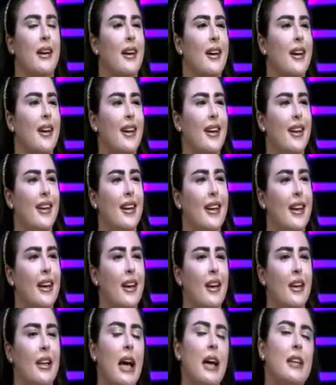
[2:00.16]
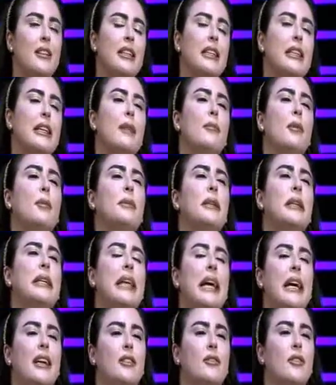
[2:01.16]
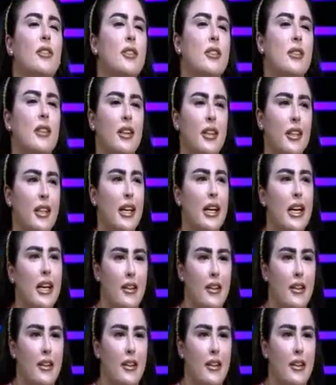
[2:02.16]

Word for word: آه حضرتك لما بترجعي تفسري